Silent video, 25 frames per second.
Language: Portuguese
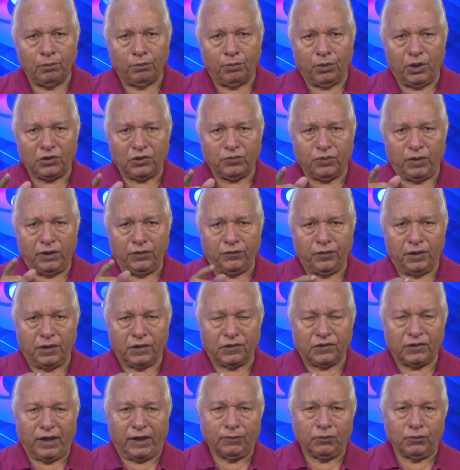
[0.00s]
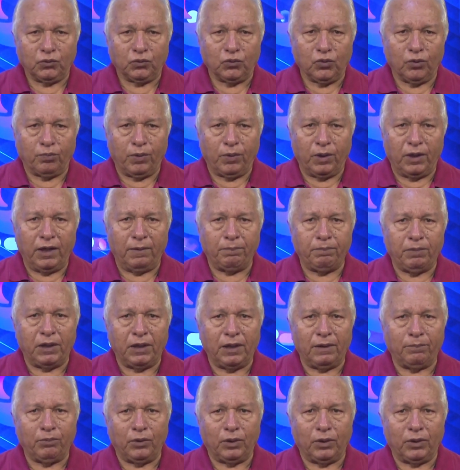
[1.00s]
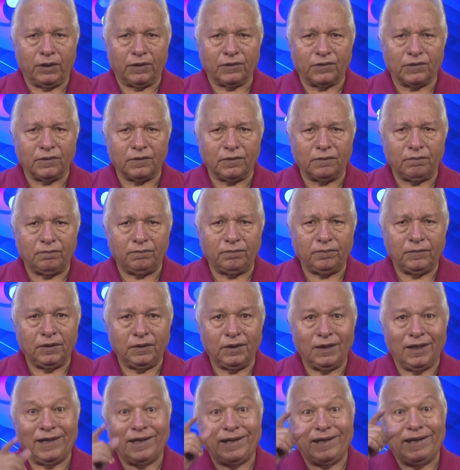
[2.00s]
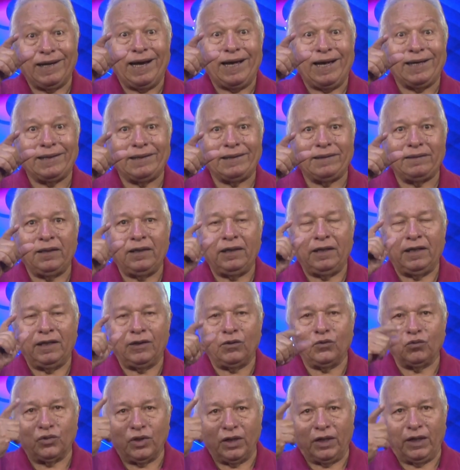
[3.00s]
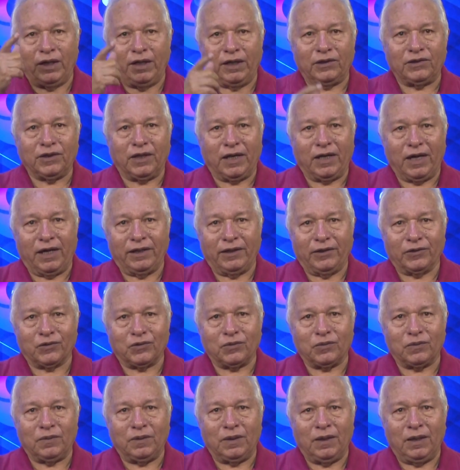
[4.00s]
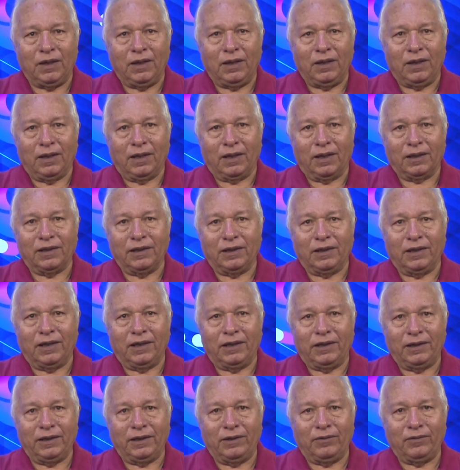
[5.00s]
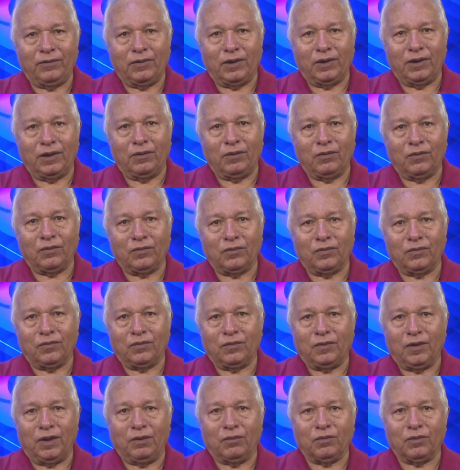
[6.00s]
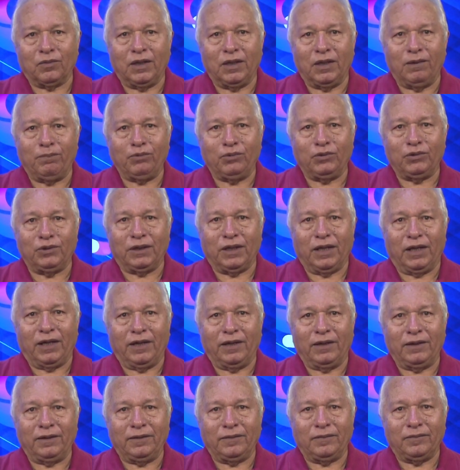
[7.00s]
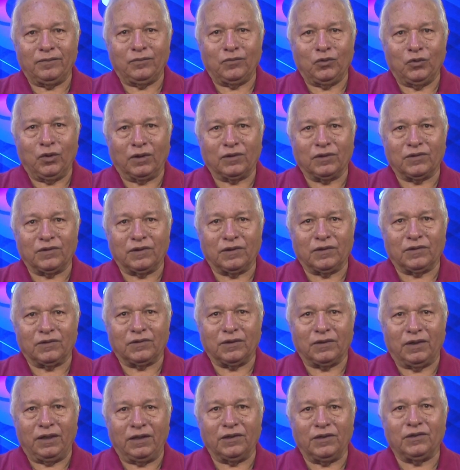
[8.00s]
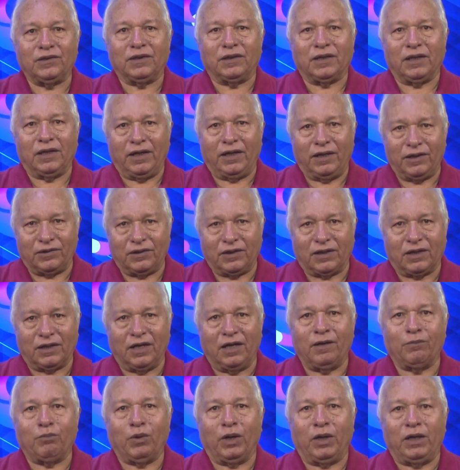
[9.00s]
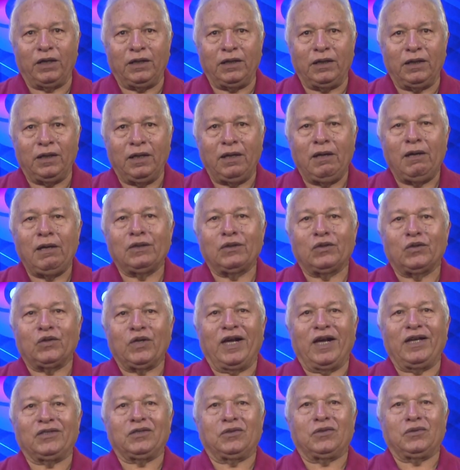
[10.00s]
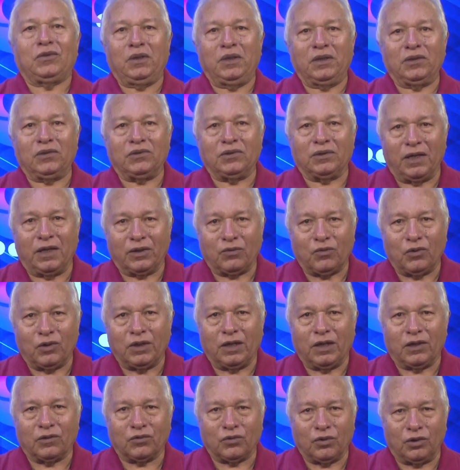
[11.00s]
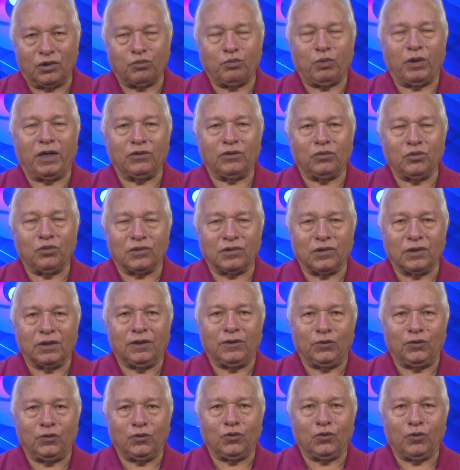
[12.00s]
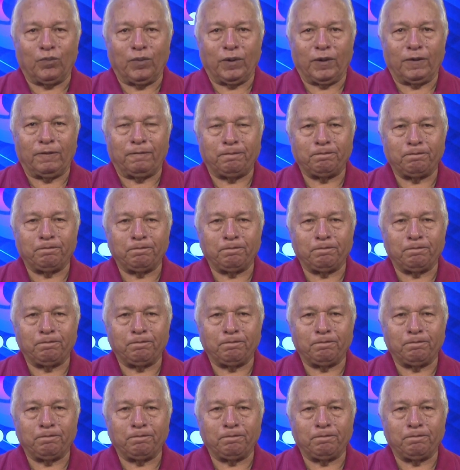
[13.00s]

Próximo aniversário do Tupã é a Penapolense, lá do Tenente Carriço. Aquilo ali é um, é um, é um campo de guerra, hein? Nossa, esse, esse campo aí traz tristes recordações para a torcida do Tupã.